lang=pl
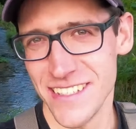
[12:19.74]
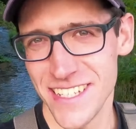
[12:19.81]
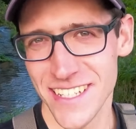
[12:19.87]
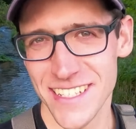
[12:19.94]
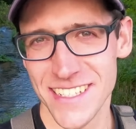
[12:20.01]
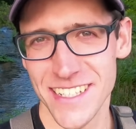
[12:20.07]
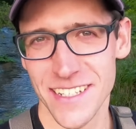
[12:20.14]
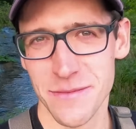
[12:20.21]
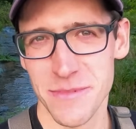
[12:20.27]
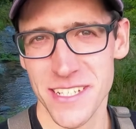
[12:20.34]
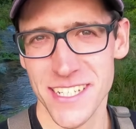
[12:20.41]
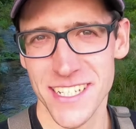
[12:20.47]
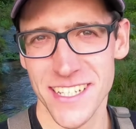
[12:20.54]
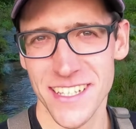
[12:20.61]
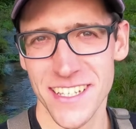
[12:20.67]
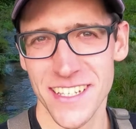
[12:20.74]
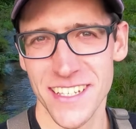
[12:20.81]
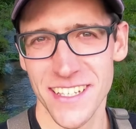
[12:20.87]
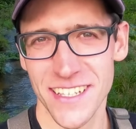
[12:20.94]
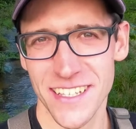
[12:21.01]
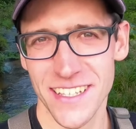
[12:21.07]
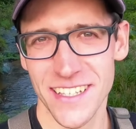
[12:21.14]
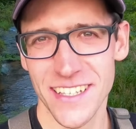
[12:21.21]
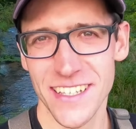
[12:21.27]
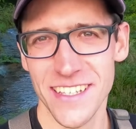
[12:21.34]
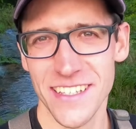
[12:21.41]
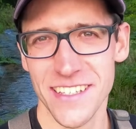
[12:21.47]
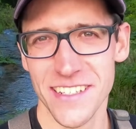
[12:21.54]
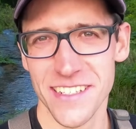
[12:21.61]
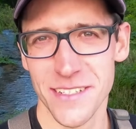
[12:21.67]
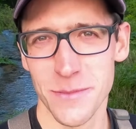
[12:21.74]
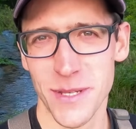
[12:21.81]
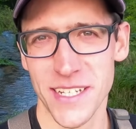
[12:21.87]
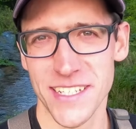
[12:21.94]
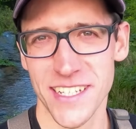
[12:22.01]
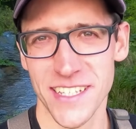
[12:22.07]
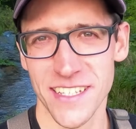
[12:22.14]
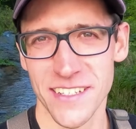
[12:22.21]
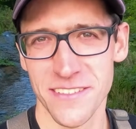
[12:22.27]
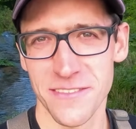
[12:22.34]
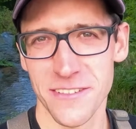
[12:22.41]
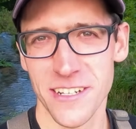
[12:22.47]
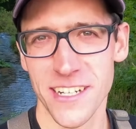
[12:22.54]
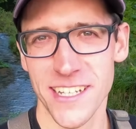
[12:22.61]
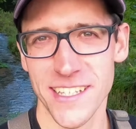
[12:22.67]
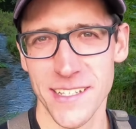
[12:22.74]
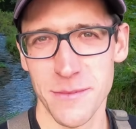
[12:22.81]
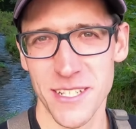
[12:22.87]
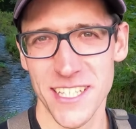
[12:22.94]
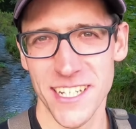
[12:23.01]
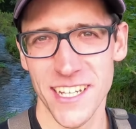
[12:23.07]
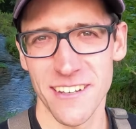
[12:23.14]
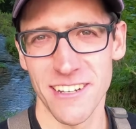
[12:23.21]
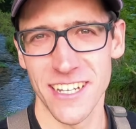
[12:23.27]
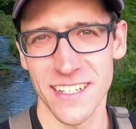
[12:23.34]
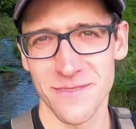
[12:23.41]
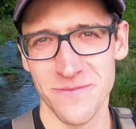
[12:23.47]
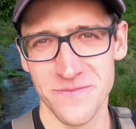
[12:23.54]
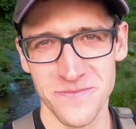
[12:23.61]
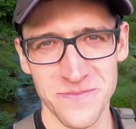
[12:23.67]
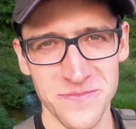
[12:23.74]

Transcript: Dzięki za obejrzenie i do zobaczenia w kolejnych materiałach.